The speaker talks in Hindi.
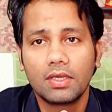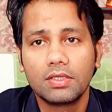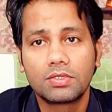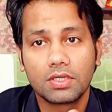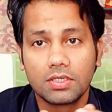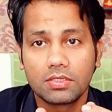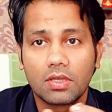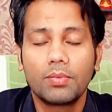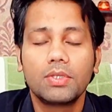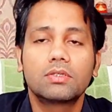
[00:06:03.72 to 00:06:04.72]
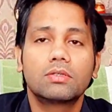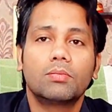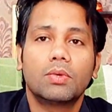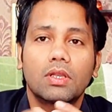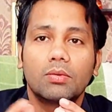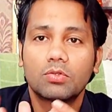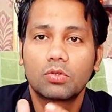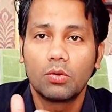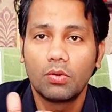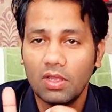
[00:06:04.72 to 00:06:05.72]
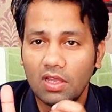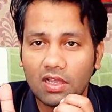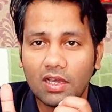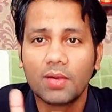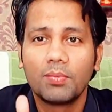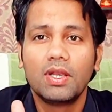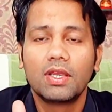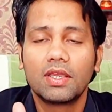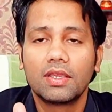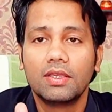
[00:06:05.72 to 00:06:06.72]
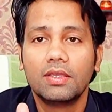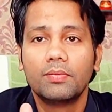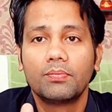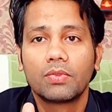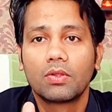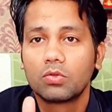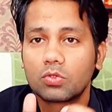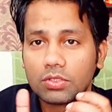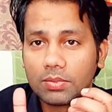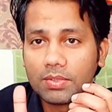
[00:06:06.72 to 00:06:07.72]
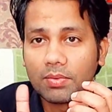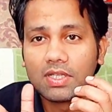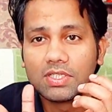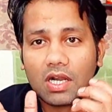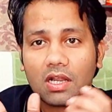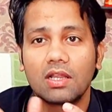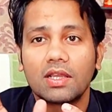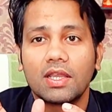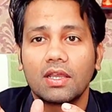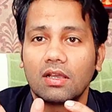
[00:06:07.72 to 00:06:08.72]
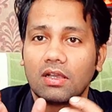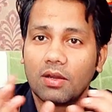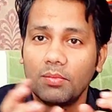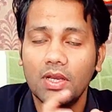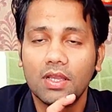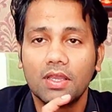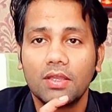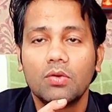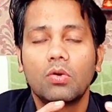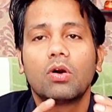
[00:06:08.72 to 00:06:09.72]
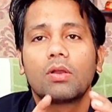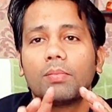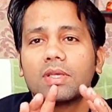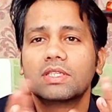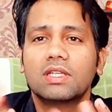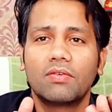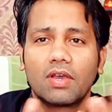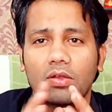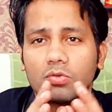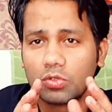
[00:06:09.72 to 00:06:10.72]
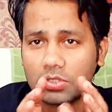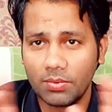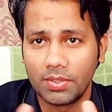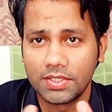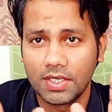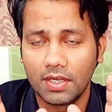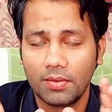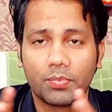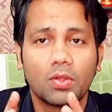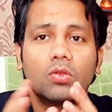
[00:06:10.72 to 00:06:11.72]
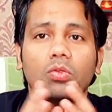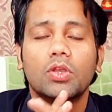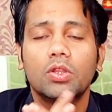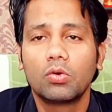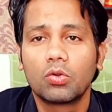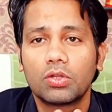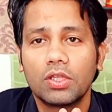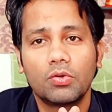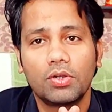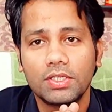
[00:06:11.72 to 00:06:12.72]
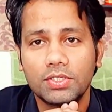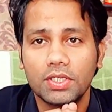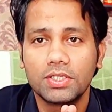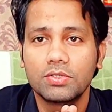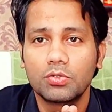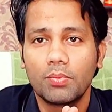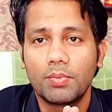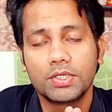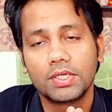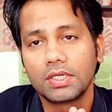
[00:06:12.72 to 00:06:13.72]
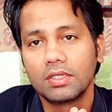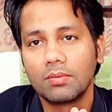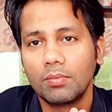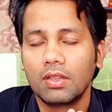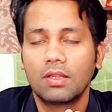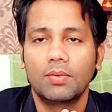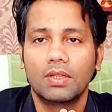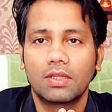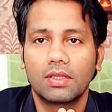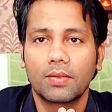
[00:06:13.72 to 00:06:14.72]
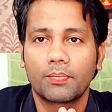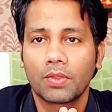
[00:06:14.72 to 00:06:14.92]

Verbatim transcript: हैं स्टेजेस कमीज मतलब उसको गर्मी लगेगी उसको सबसे पहले जाड़ा लगेगा गर्मी लगेगी और पसीना वगैरह उसको सब आ जाएगा तो ये दोनों तीनों स्टेजेस जो है पेशेंट के अंदर मिलती मिलती हैं